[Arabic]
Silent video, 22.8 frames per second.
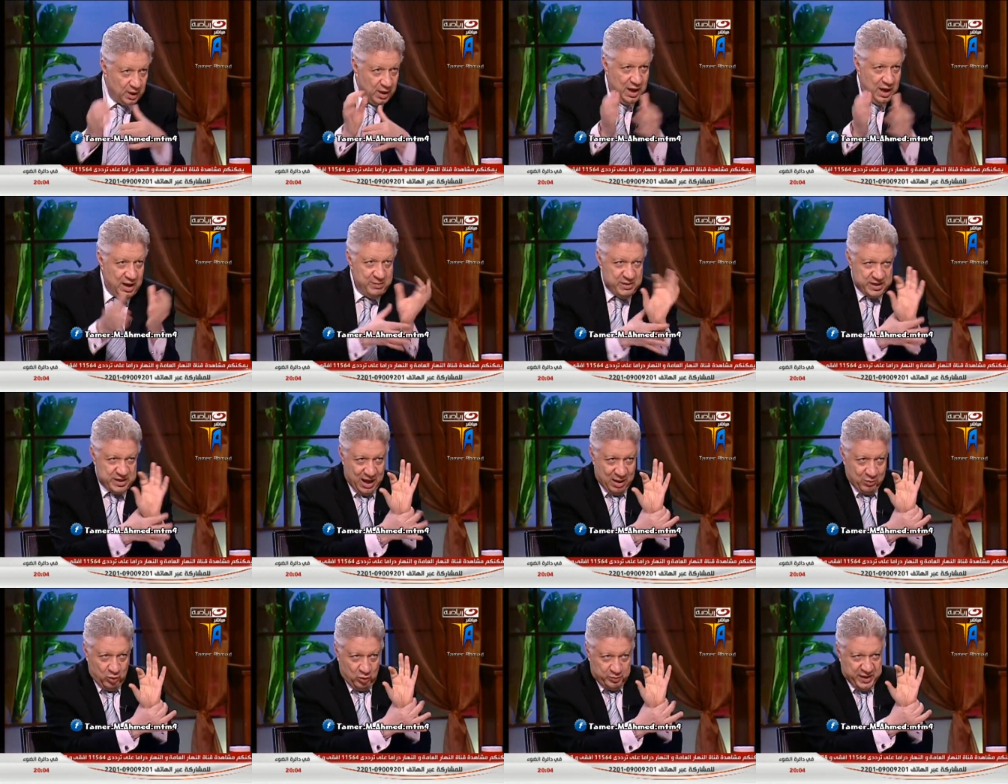ها
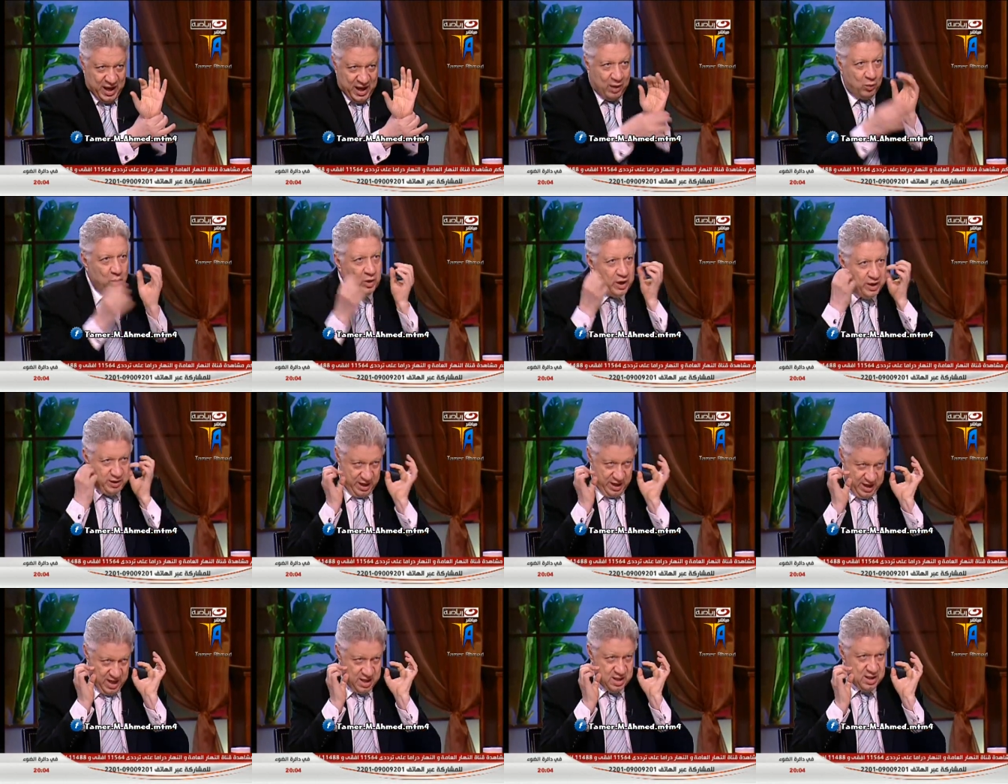بتاع ابو بتاع
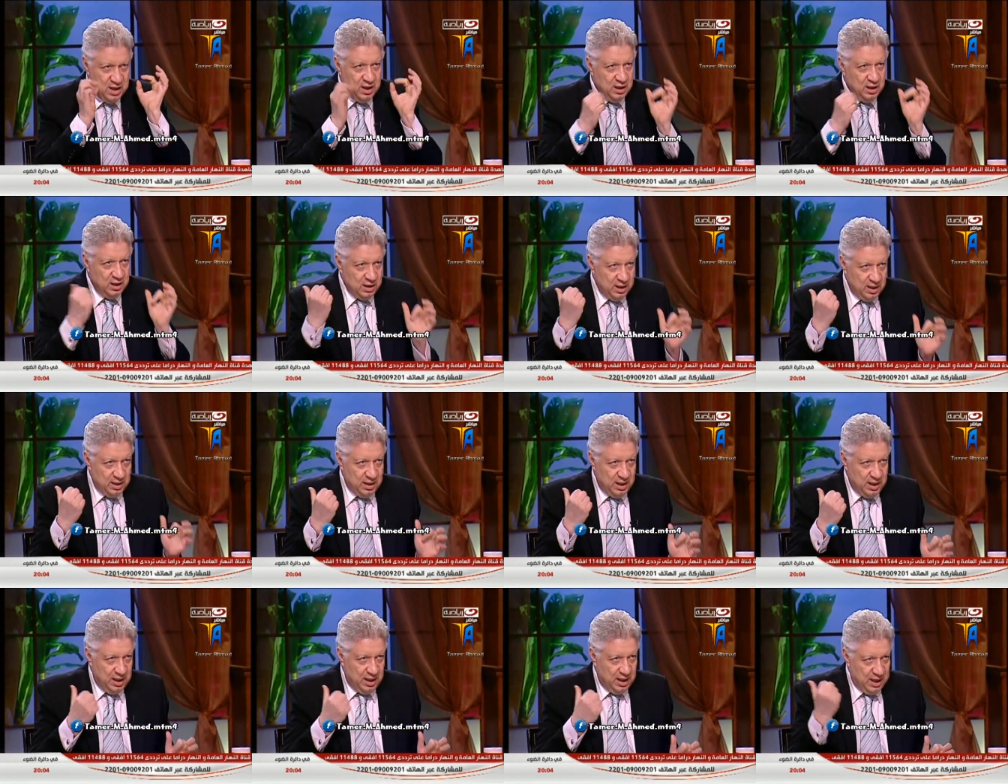ها
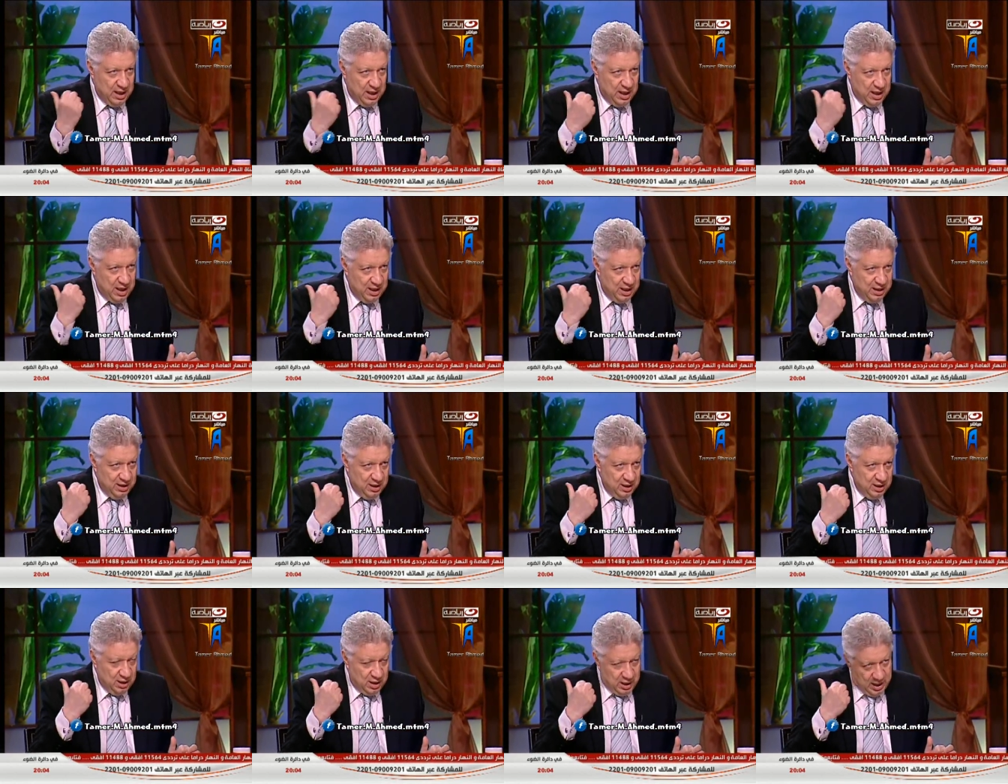آه
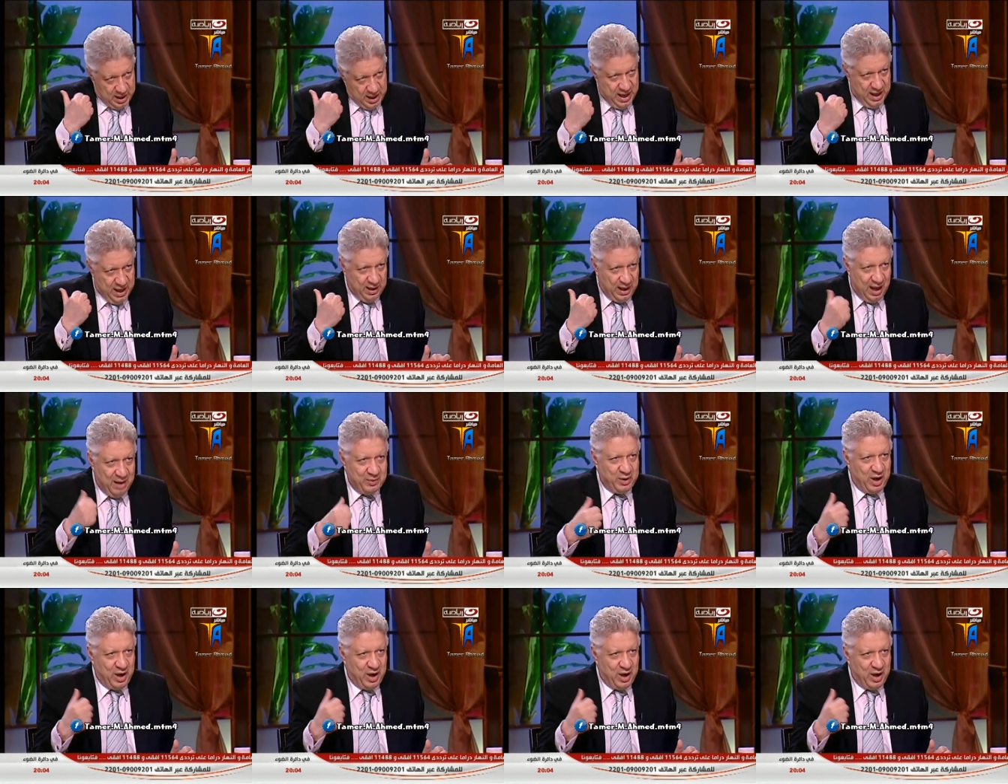خلاص بقى ها